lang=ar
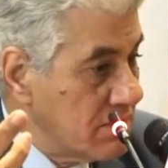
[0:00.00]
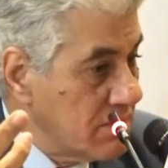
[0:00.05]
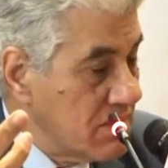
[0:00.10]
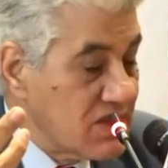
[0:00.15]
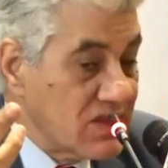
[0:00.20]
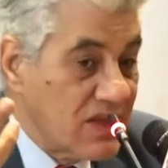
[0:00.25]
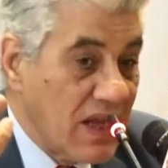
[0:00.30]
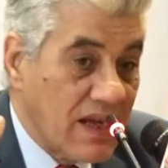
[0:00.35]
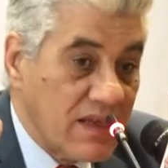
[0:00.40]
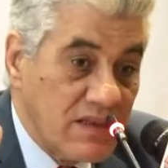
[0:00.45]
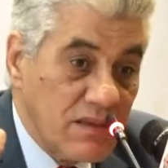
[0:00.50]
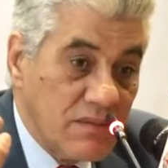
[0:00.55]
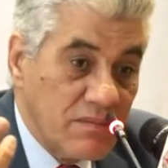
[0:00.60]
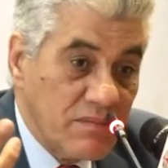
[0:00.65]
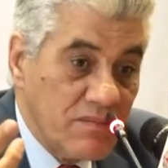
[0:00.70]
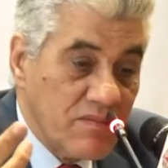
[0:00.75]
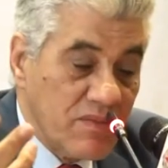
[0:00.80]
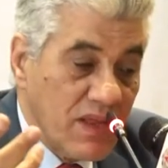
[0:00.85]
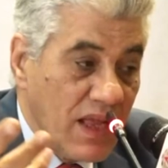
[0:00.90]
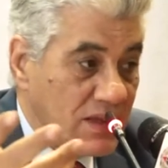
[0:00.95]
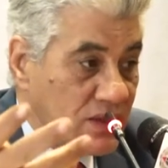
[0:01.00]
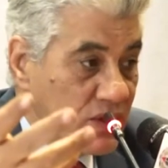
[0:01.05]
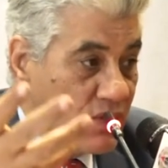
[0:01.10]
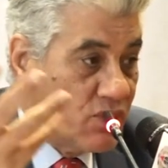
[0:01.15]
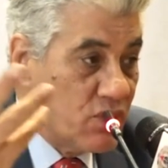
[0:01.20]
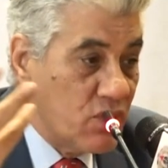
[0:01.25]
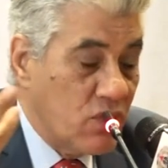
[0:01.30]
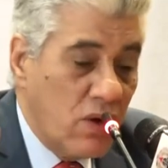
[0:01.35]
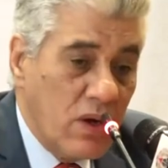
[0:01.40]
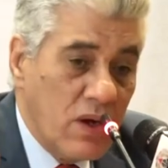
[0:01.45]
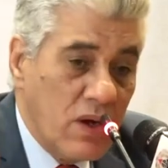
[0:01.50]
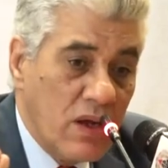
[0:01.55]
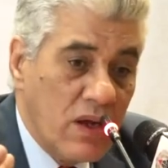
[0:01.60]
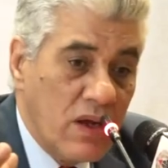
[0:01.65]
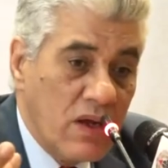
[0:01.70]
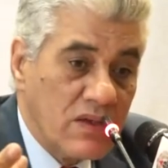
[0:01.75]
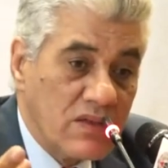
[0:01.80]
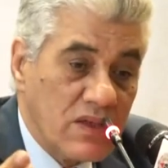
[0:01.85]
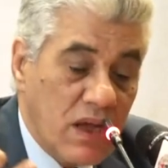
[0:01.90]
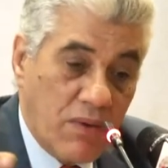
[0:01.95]
بيستخدم الدفوع
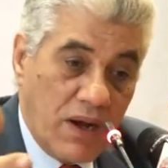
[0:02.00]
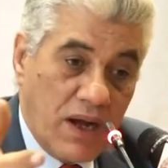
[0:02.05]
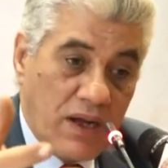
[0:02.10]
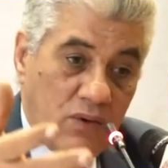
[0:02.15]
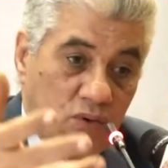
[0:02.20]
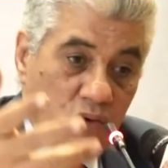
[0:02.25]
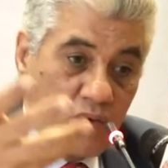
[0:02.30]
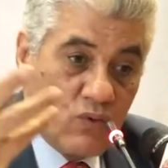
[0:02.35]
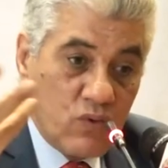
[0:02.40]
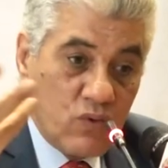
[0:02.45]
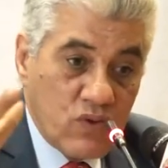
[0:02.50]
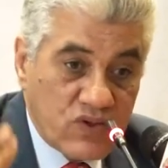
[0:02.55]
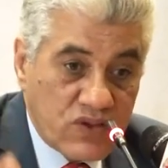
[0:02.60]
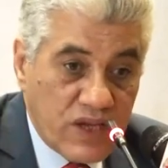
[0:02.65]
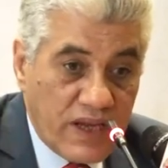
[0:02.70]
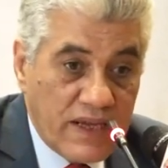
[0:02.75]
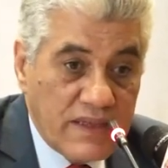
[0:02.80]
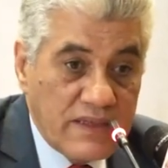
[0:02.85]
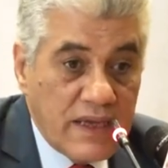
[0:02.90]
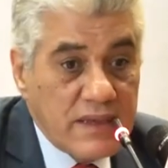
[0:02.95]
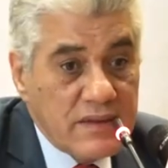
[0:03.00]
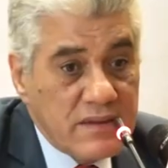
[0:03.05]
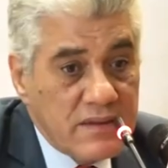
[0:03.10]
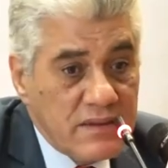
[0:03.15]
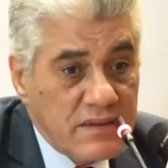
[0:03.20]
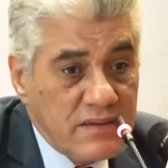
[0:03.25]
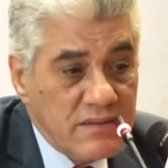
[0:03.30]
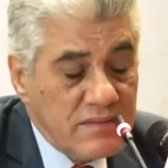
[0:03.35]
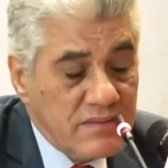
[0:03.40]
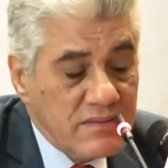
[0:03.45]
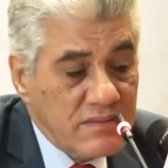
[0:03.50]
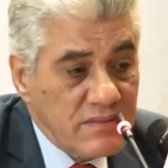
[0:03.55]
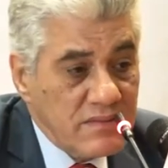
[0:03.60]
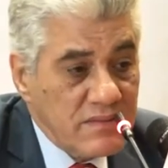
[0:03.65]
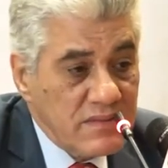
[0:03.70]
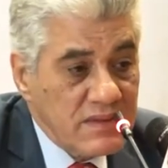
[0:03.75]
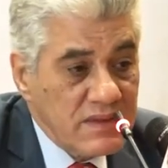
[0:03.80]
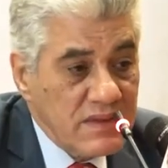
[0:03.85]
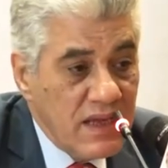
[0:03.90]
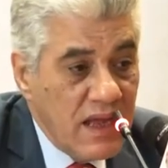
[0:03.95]
طبعا والمستندات
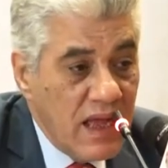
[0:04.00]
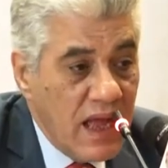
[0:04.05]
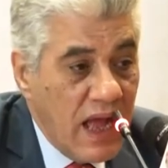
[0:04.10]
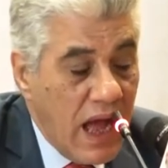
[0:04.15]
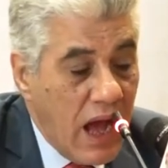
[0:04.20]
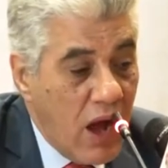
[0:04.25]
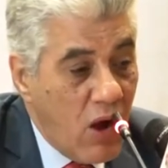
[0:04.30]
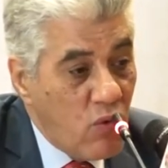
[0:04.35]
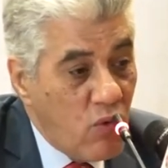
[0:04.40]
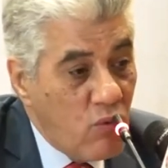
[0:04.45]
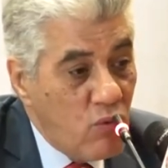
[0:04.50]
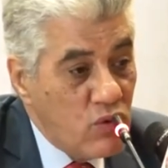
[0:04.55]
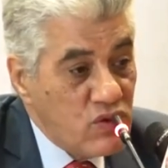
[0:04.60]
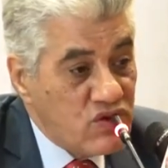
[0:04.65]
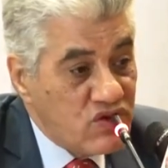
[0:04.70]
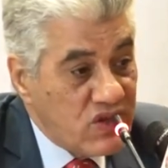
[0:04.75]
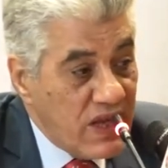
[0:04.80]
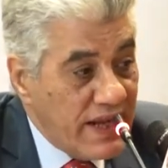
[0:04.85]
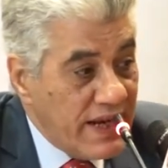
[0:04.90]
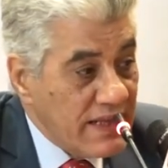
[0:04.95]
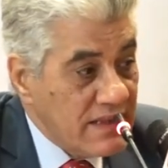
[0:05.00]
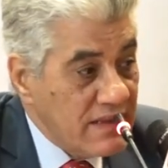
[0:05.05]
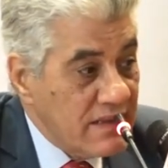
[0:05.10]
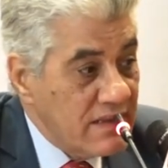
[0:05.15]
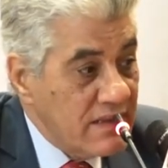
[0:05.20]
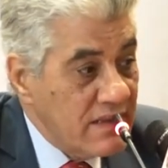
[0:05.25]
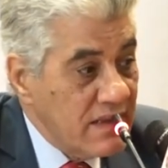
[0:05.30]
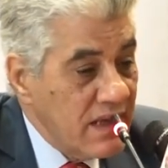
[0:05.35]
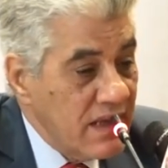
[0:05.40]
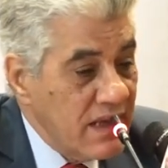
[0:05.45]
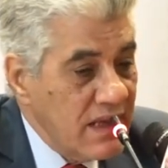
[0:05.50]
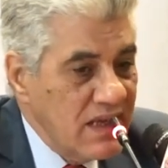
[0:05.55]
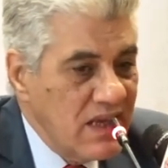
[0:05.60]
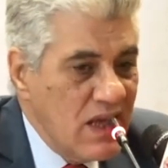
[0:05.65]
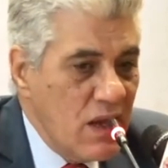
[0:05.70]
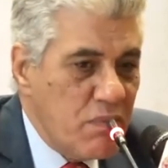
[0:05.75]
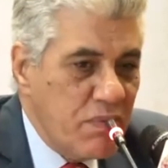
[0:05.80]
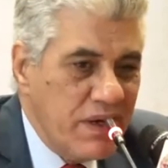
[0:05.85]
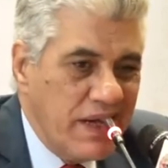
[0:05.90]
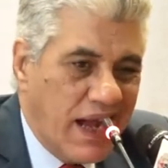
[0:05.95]
أو مستند
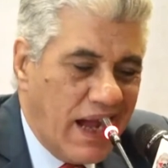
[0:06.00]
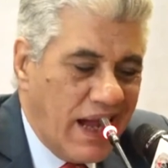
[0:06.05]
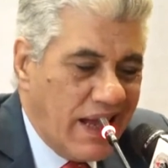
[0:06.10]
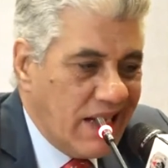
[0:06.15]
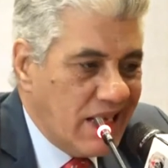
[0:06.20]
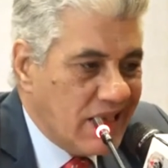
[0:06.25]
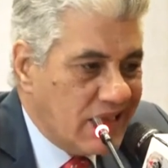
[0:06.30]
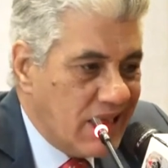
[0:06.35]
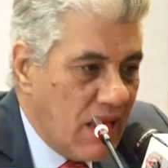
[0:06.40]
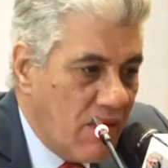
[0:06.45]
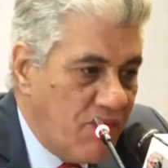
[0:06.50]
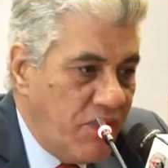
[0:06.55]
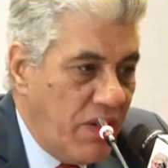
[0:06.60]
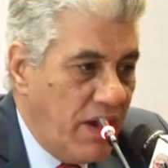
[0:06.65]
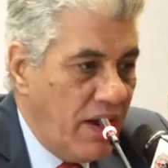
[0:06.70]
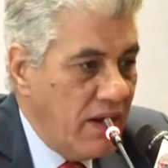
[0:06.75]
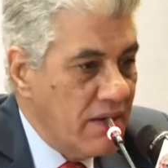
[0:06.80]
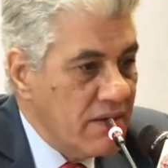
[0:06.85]
يبني عليه دفع